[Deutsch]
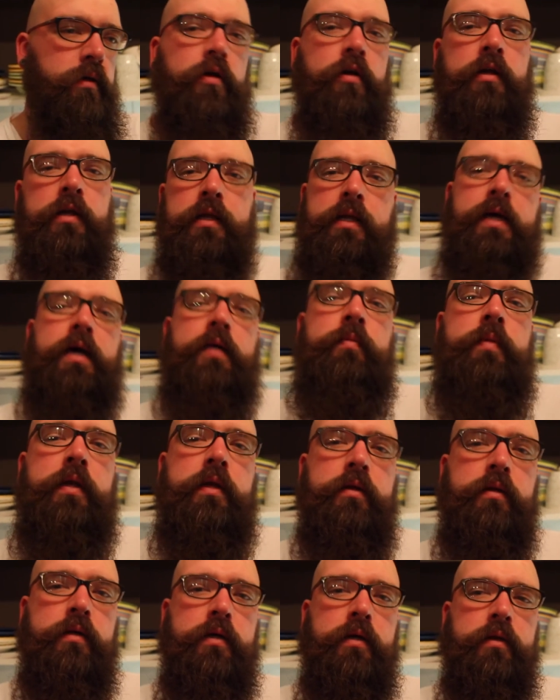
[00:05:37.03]
Und klar,
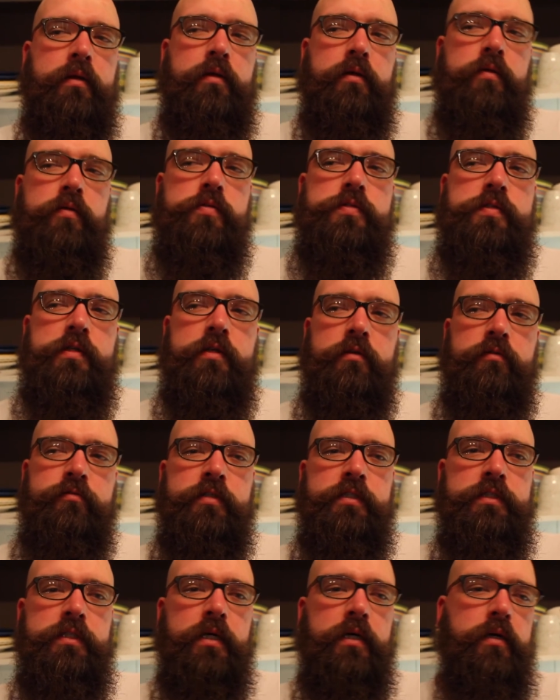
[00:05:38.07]
man kann lustige
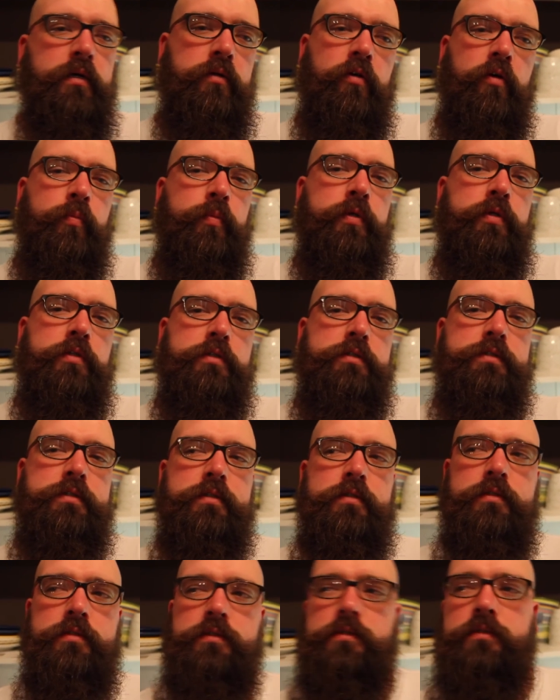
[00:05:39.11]
Filter noch benutzen
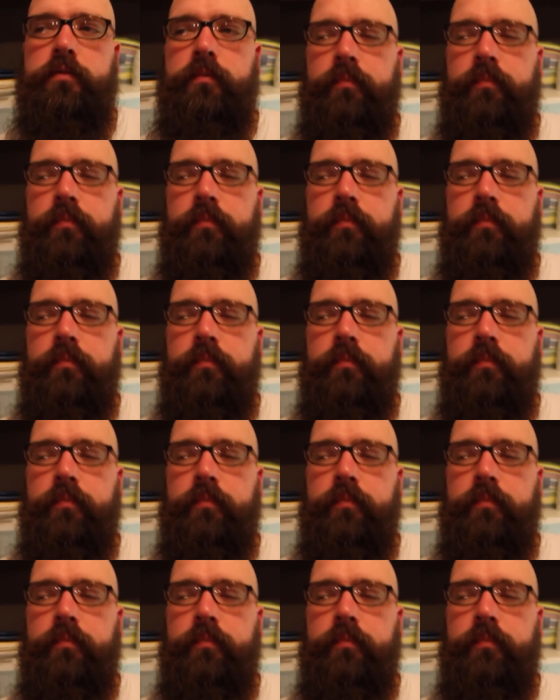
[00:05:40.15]
und so.